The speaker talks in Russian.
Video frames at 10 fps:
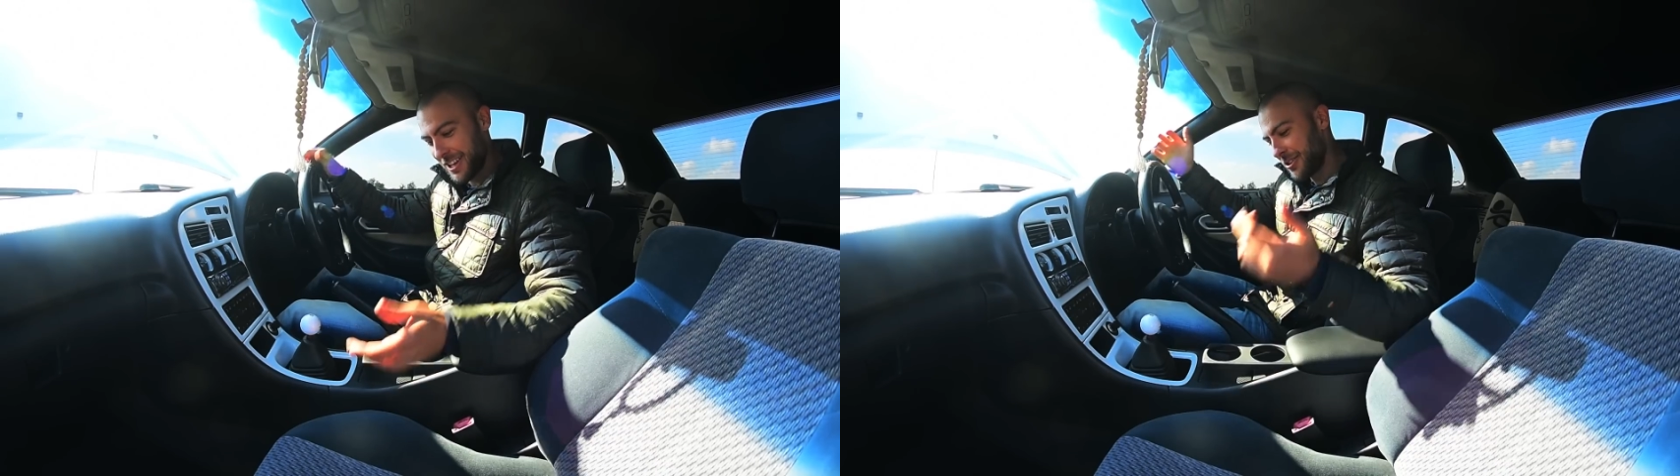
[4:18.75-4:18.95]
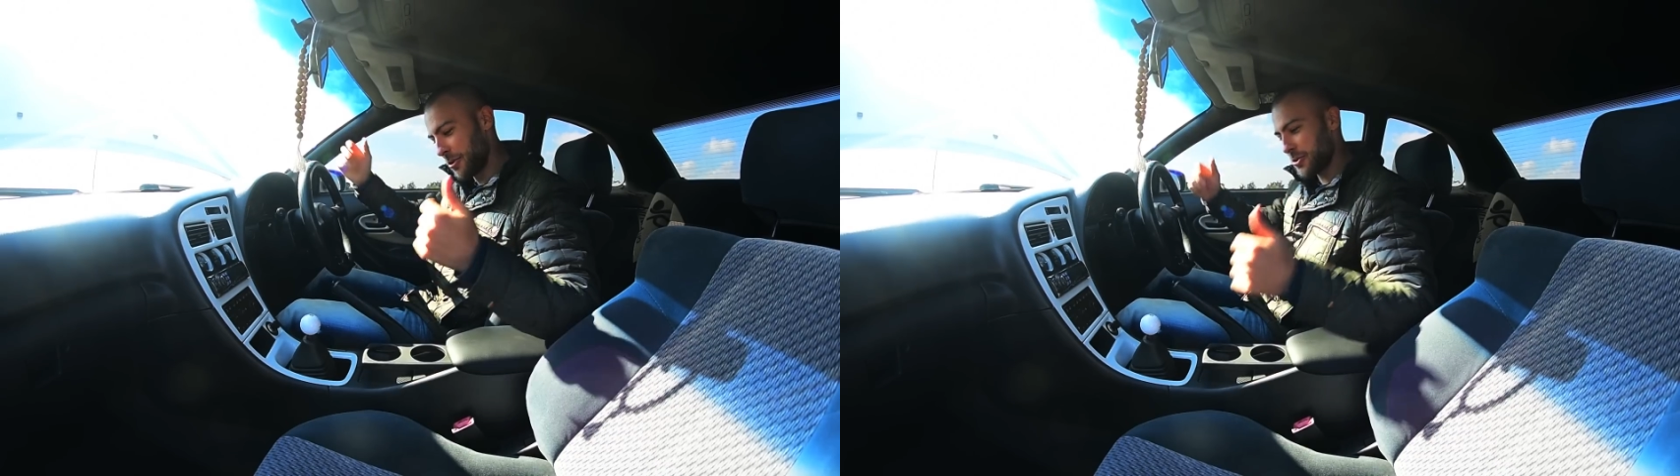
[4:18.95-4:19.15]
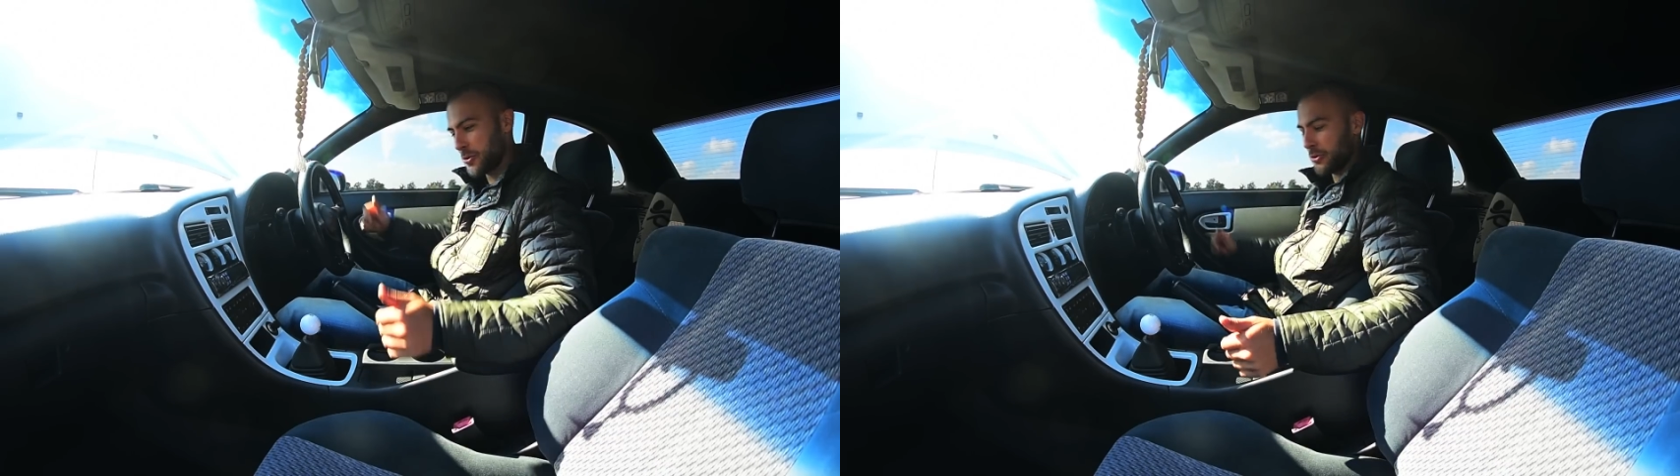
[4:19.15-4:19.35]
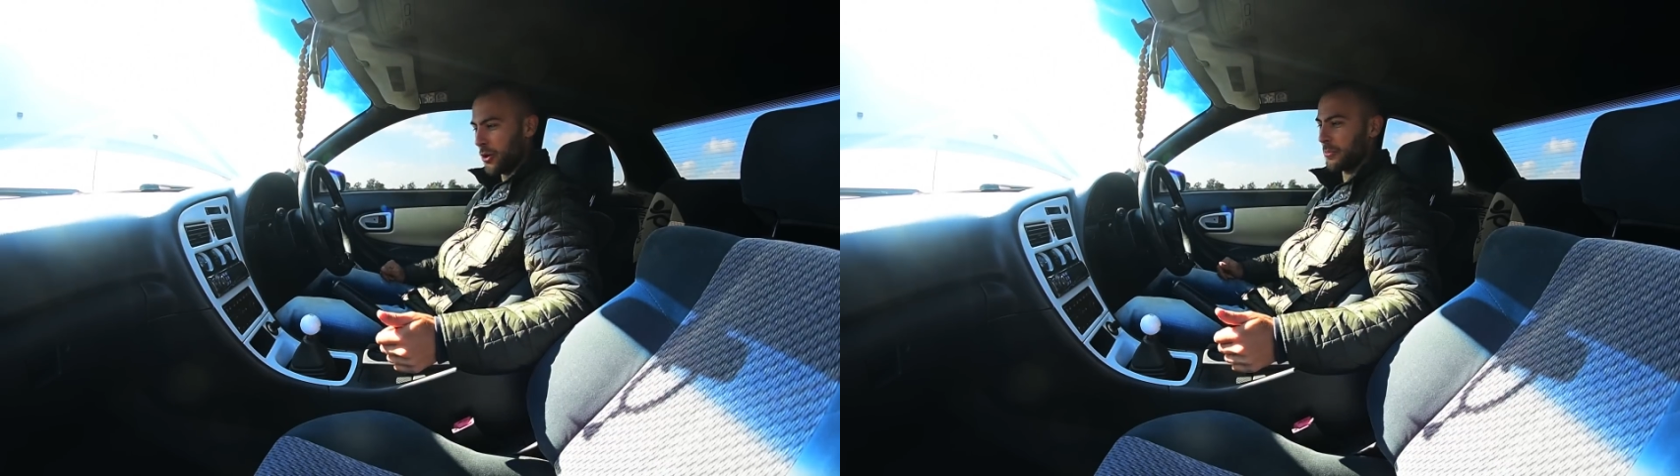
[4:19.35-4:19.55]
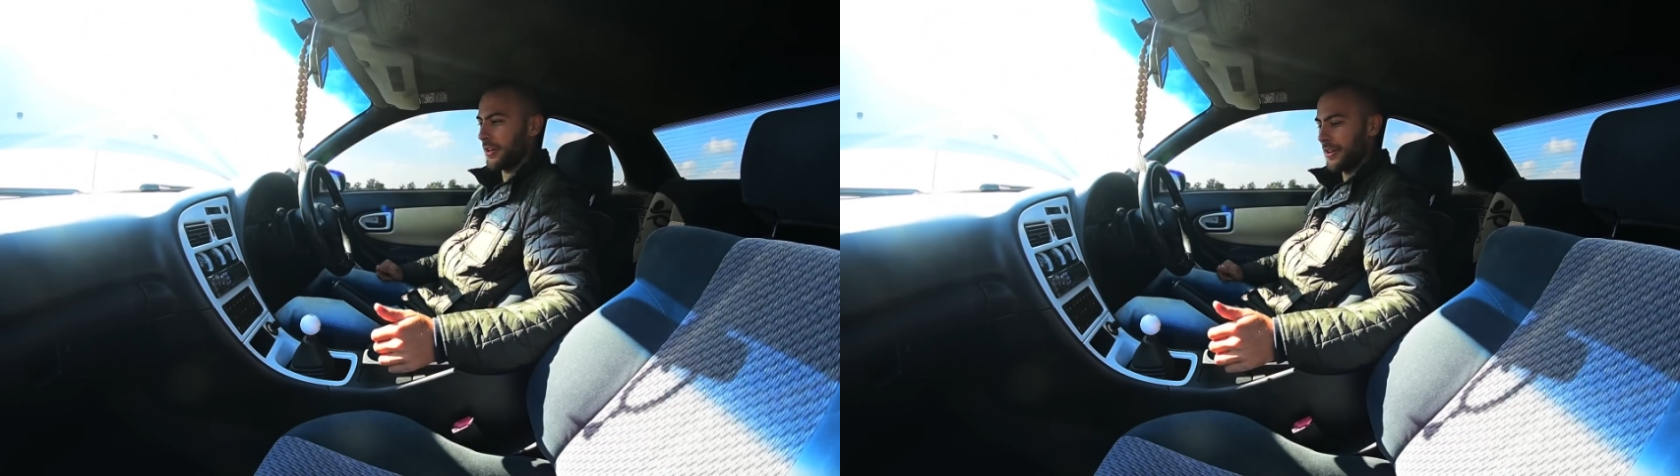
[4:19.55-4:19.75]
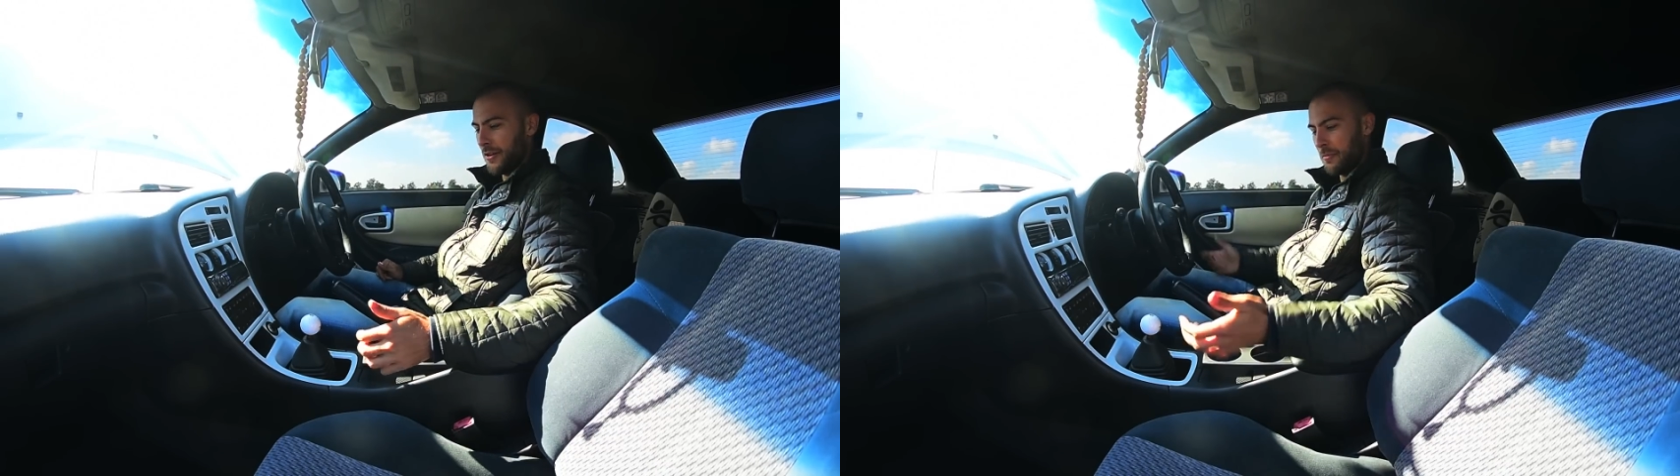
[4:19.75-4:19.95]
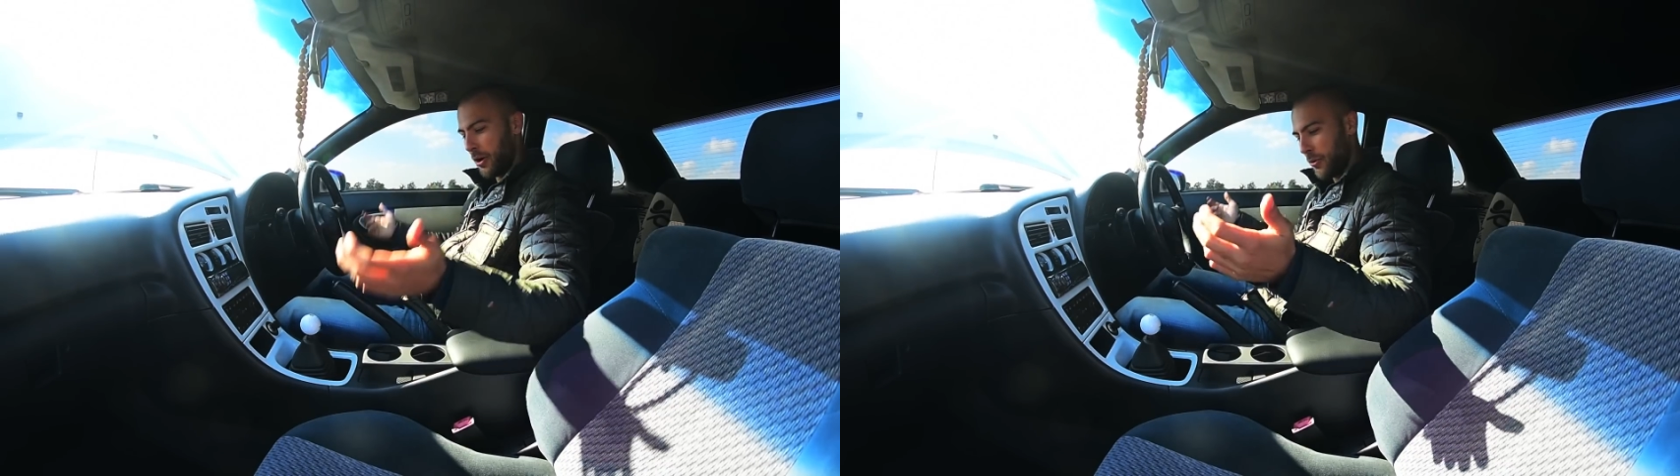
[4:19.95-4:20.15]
Но очень удобно при